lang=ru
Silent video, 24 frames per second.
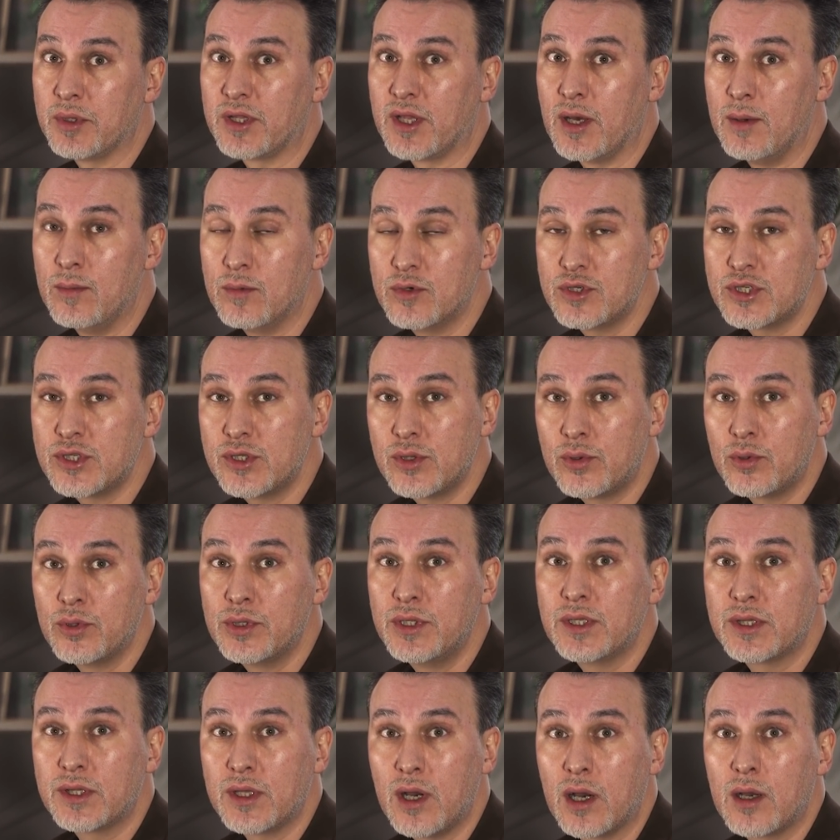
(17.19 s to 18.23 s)
потому что
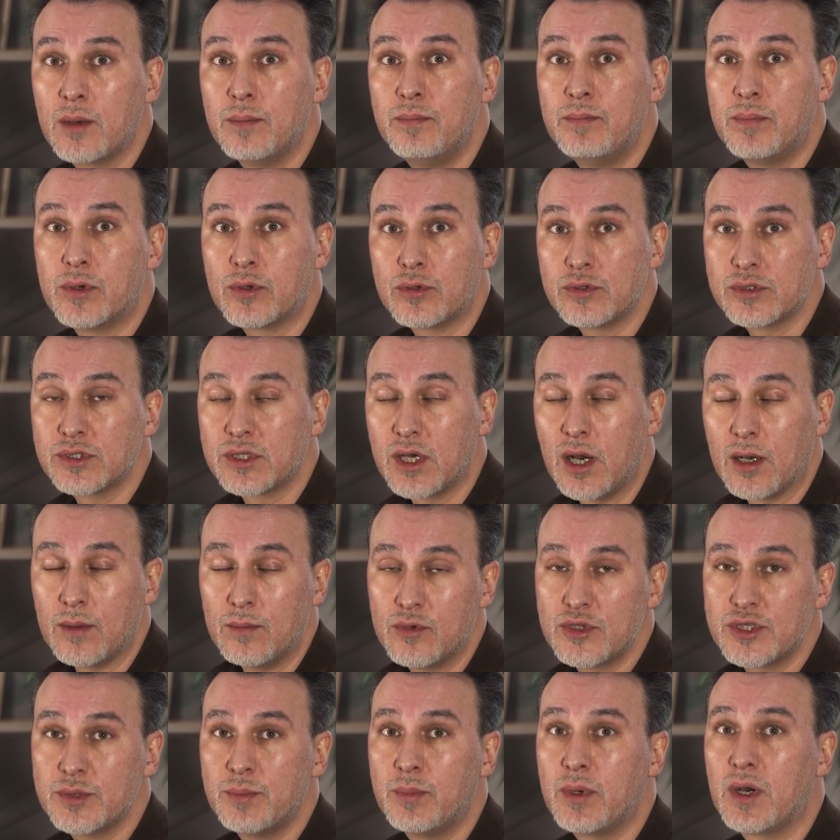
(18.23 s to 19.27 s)
он не так прост,
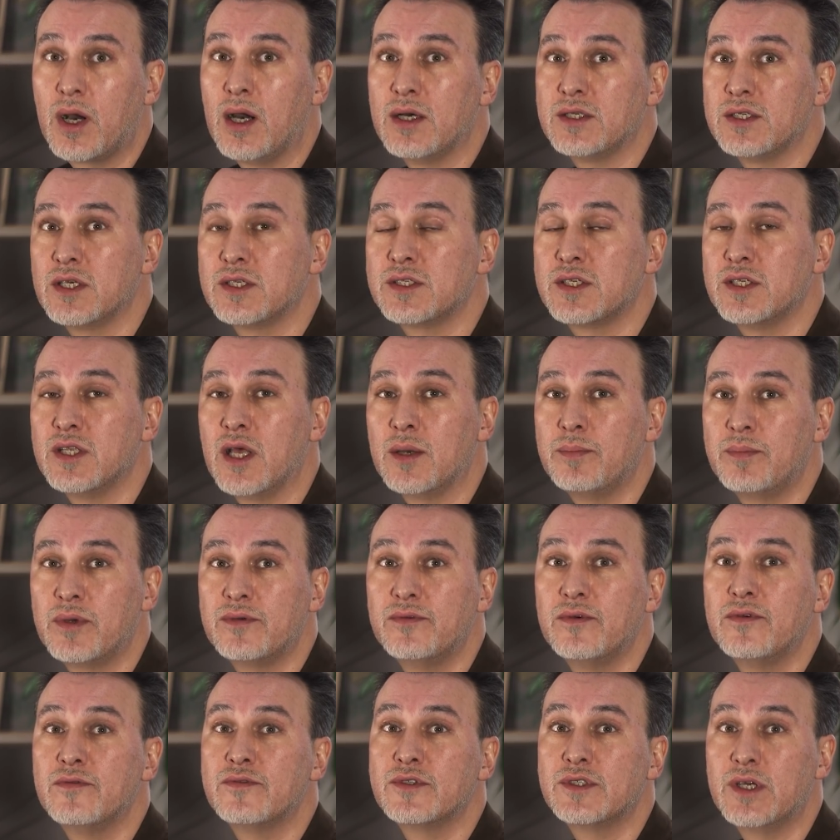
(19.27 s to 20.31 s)
как может показаться на
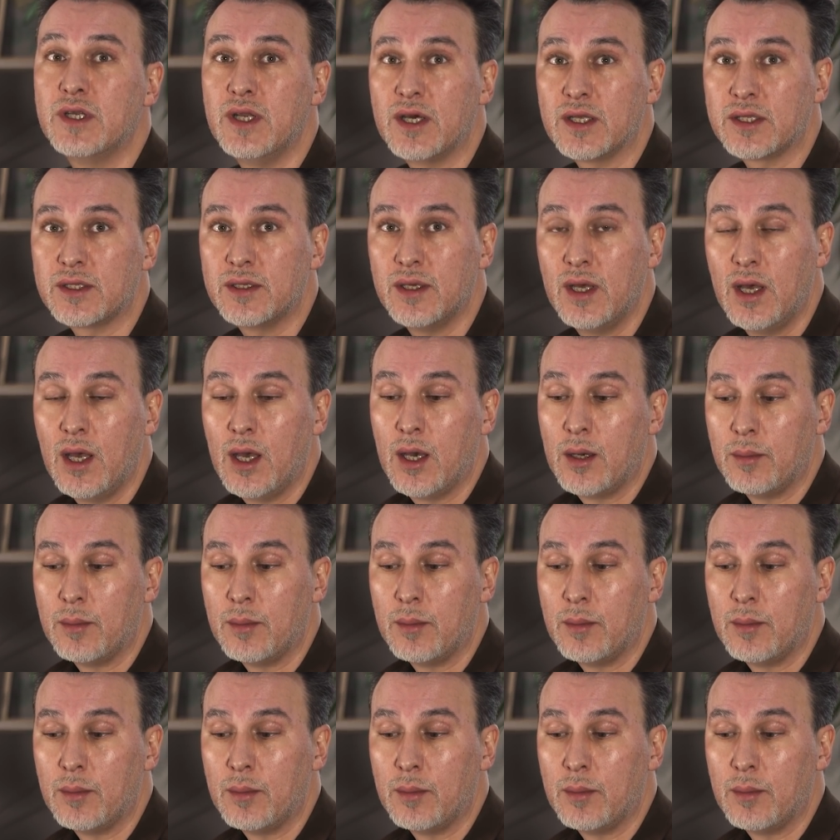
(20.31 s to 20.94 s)
первый взгляд.